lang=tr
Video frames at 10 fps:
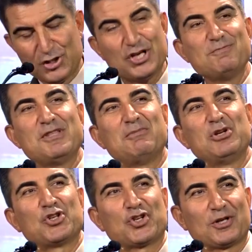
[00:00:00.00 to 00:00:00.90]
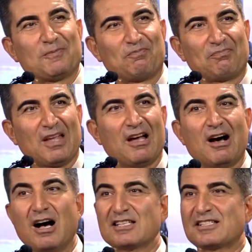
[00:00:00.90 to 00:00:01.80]
Kim demiş
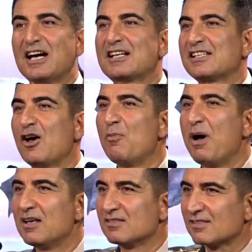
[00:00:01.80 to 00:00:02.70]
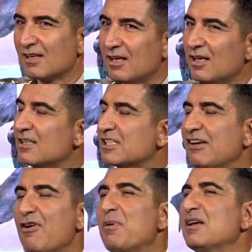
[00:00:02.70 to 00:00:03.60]
asker sevmez,
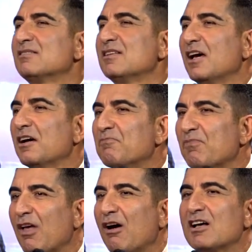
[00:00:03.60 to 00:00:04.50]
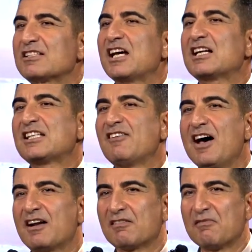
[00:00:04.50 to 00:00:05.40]
sevemez diye. Asker
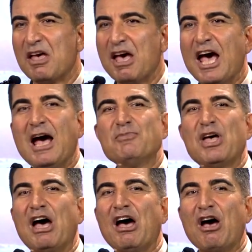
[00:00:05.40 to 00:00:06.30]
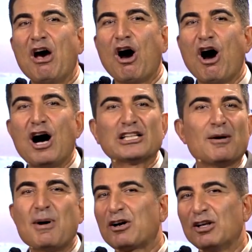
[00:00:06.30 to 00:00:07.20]
sever hem de
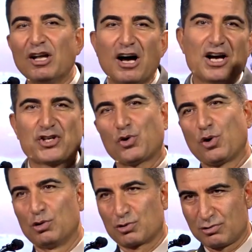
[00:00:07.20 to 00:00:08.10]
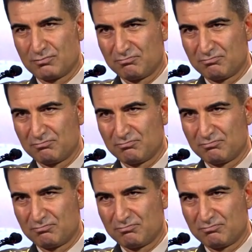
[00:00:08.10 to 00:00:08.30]
adam akıllı aşık olur.